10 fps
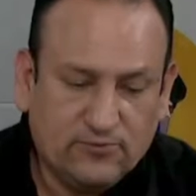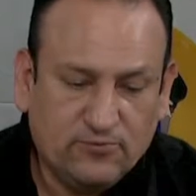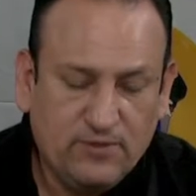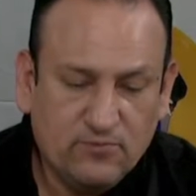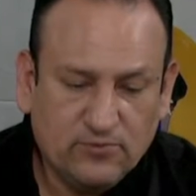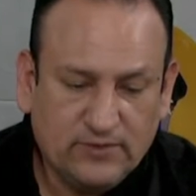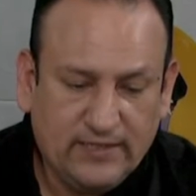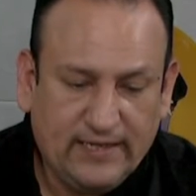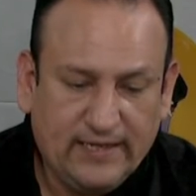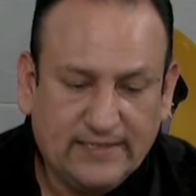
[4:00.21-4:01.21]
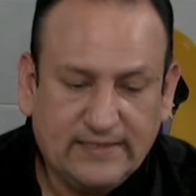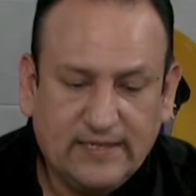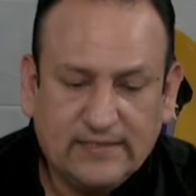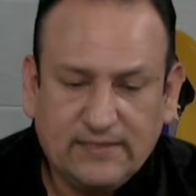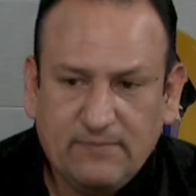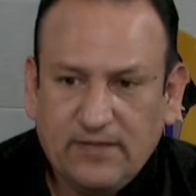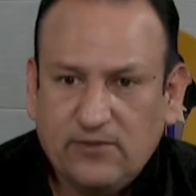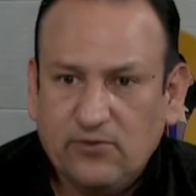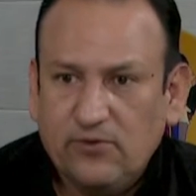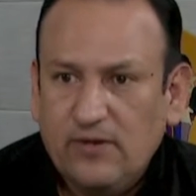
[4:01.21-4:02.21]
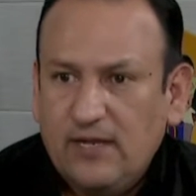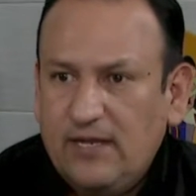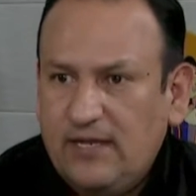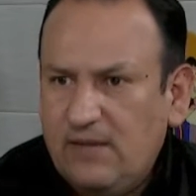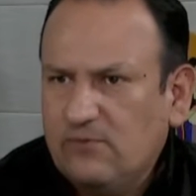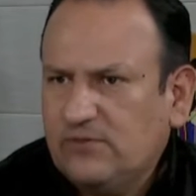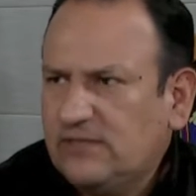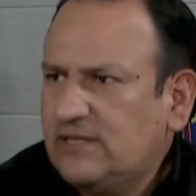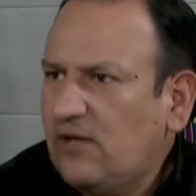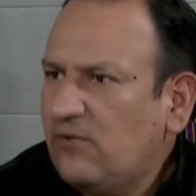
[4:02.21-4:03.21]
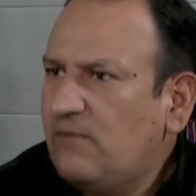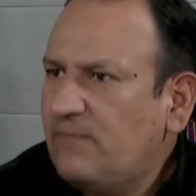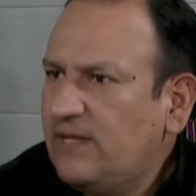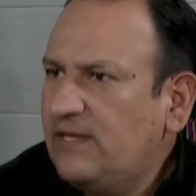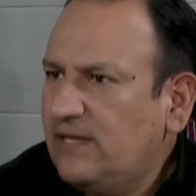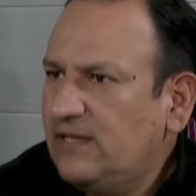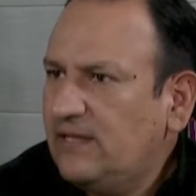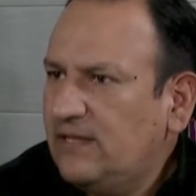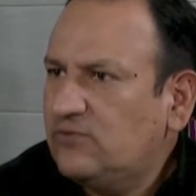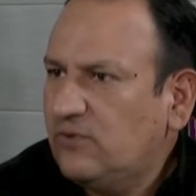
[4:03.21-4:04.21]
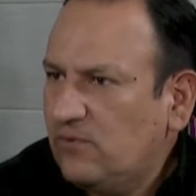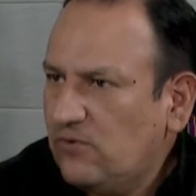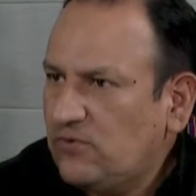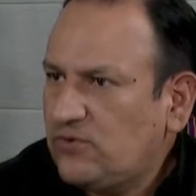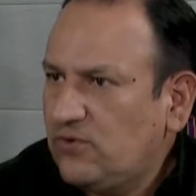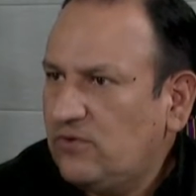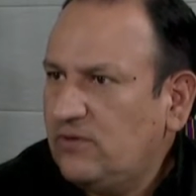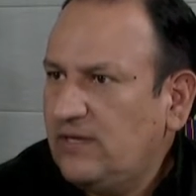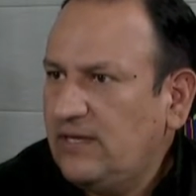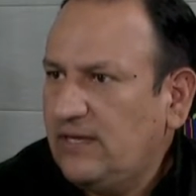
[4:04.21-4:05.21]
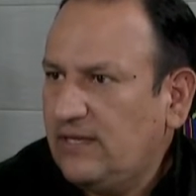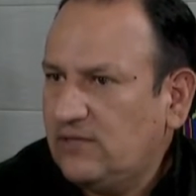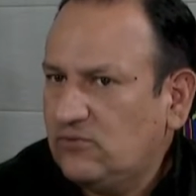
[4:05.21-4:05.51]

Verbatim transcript: estuvimos en ese nacimiento y hemos estado al pendiente de su evolución y